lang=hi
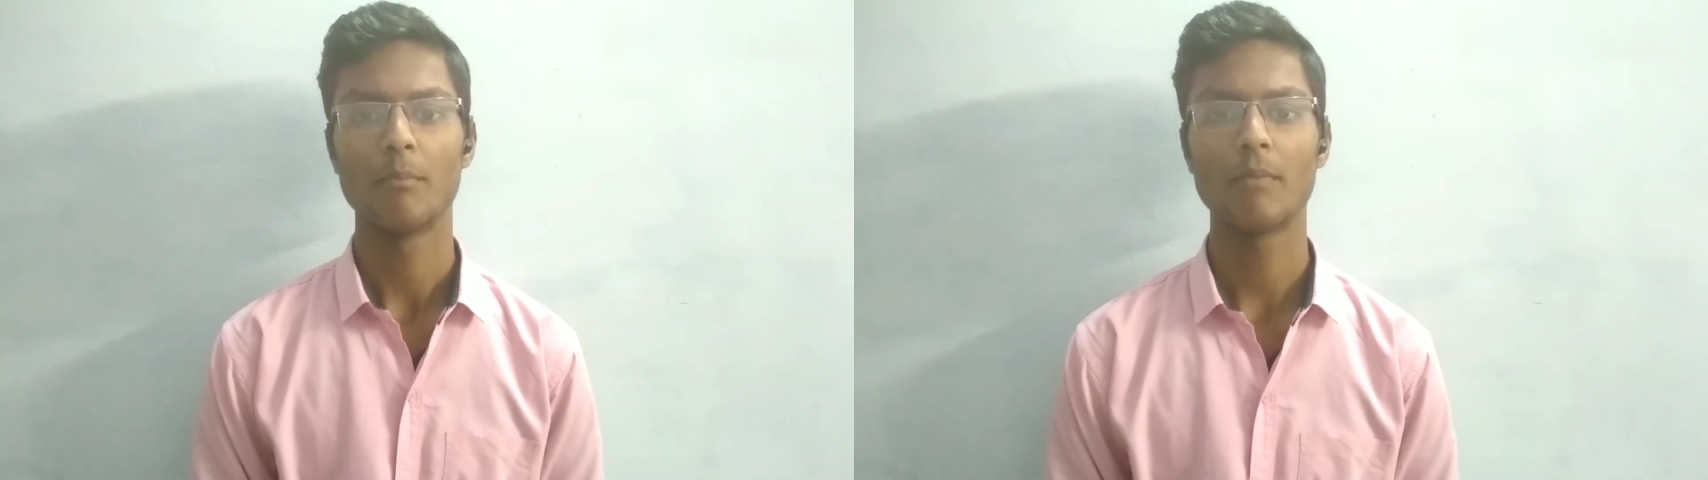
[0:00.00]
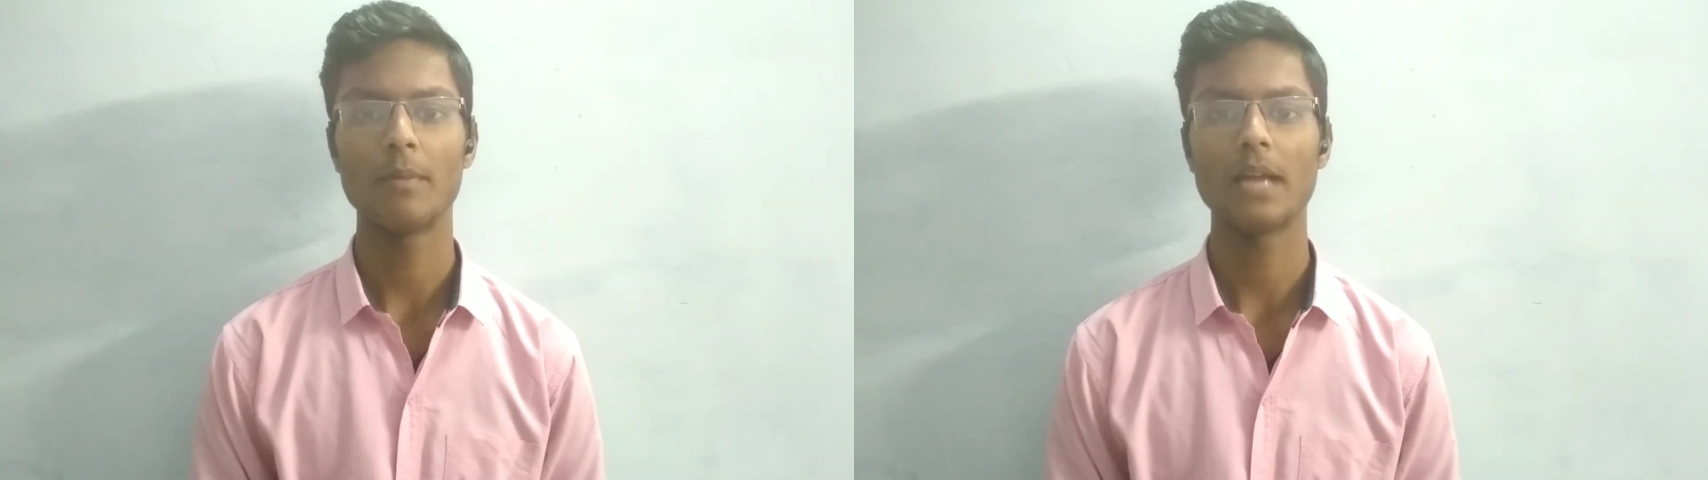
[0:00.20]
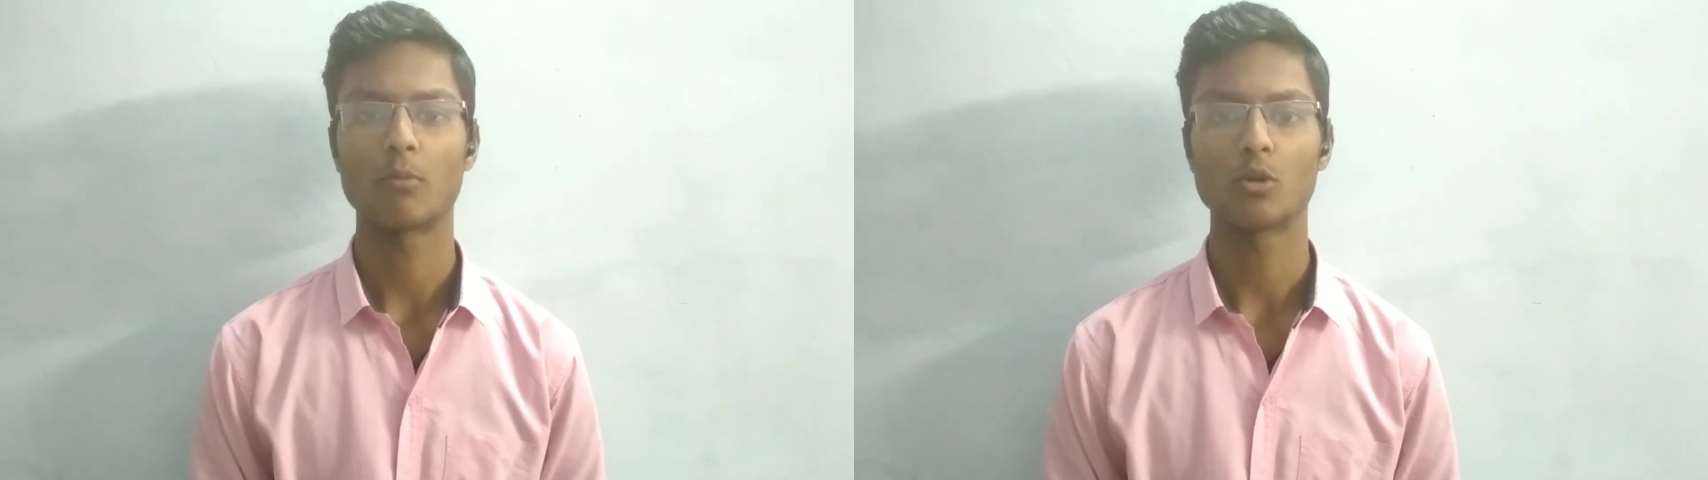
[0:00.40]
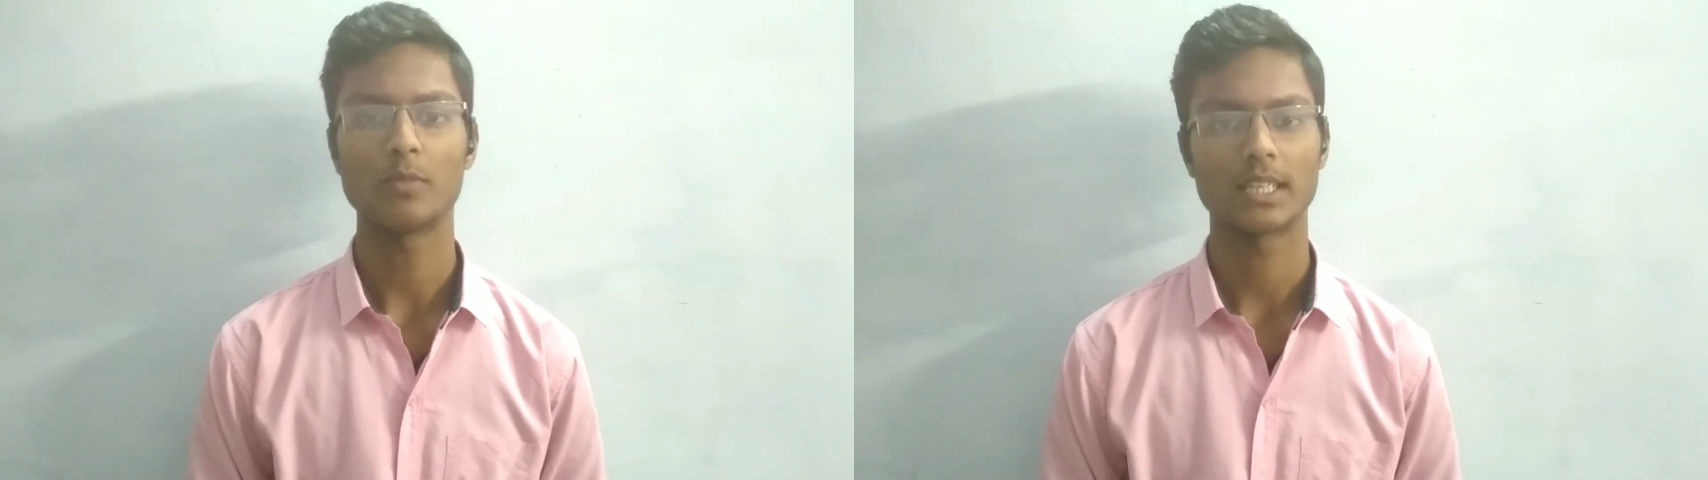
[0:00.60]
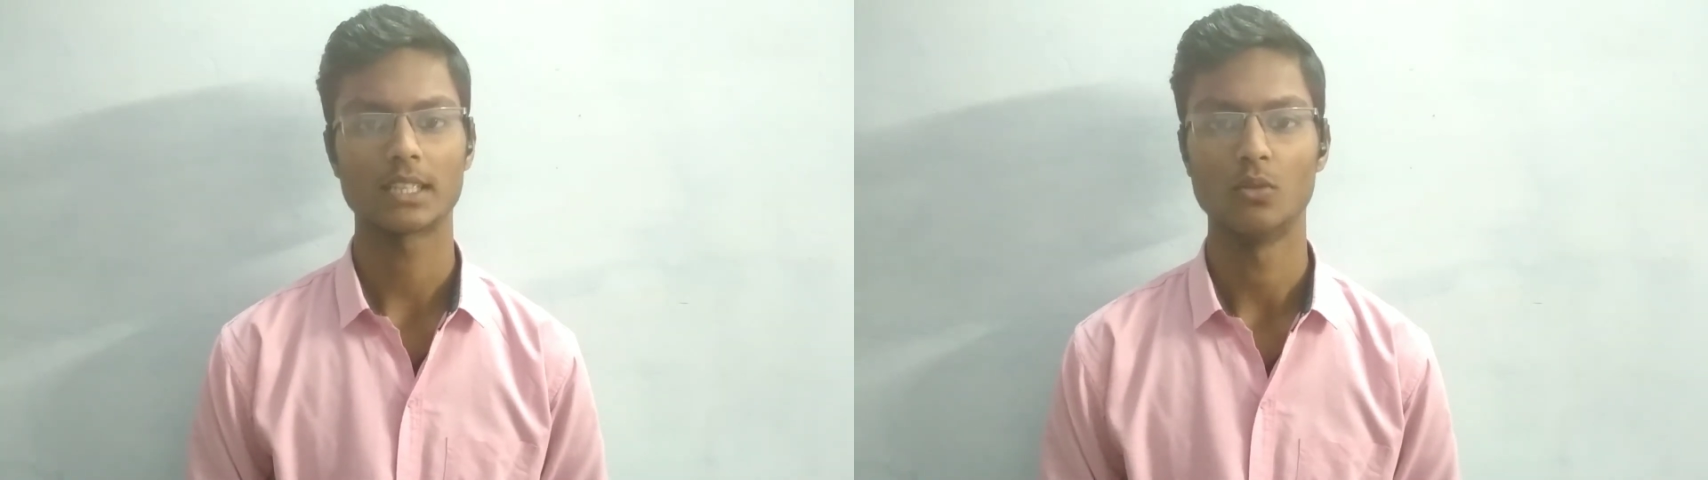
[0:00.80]
मैं अभी आपको
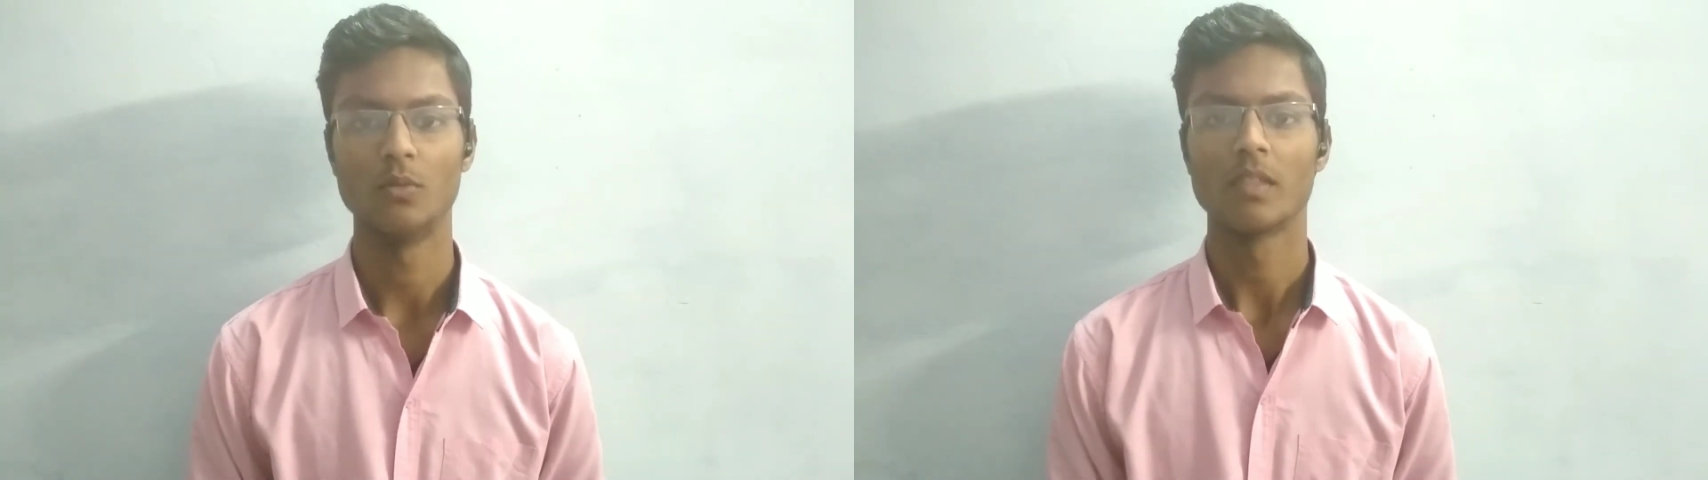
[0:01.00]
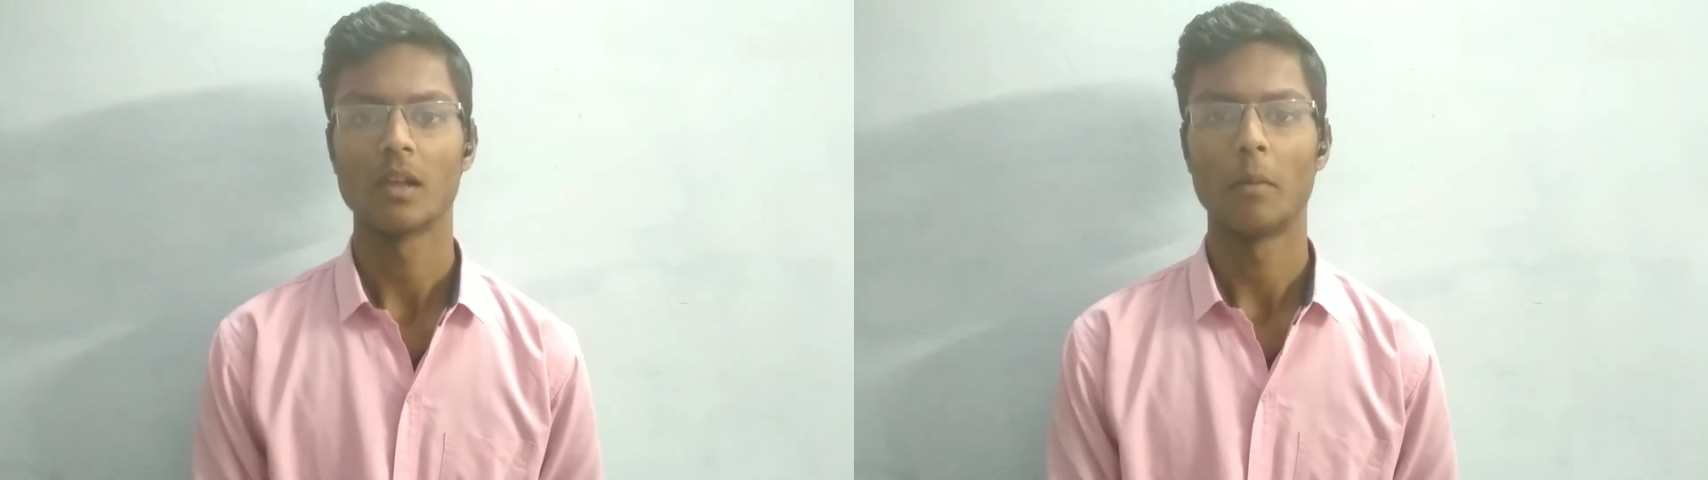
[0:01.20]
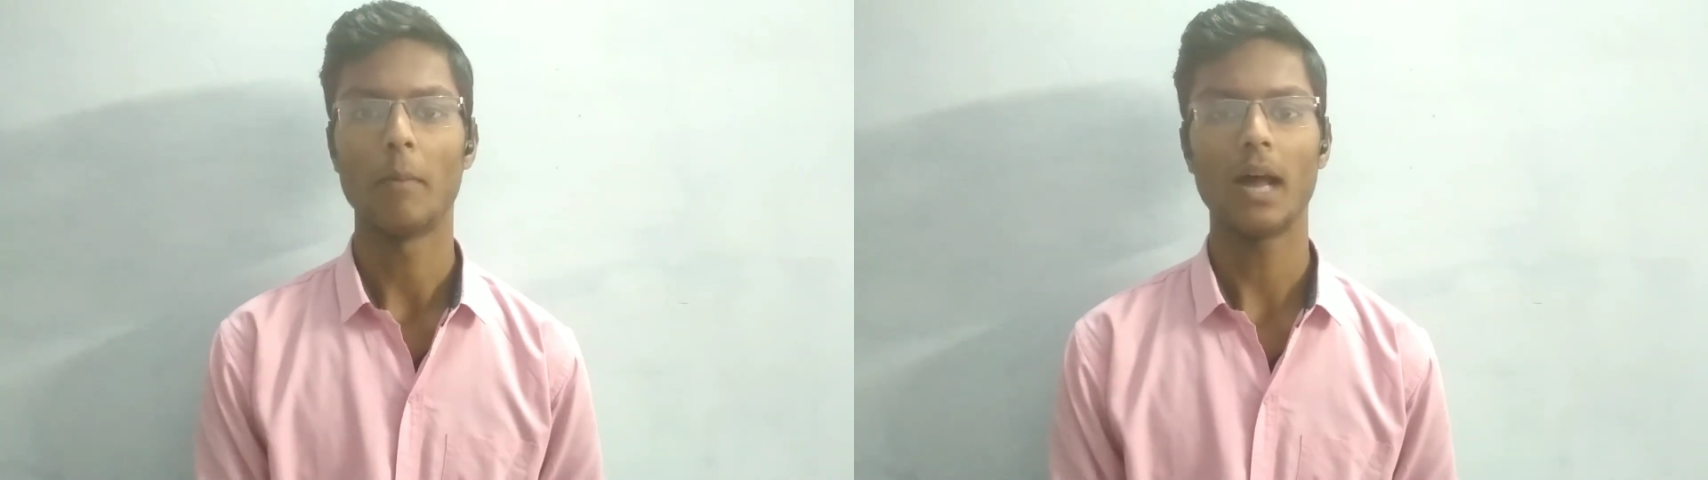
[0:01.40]
बताता हूं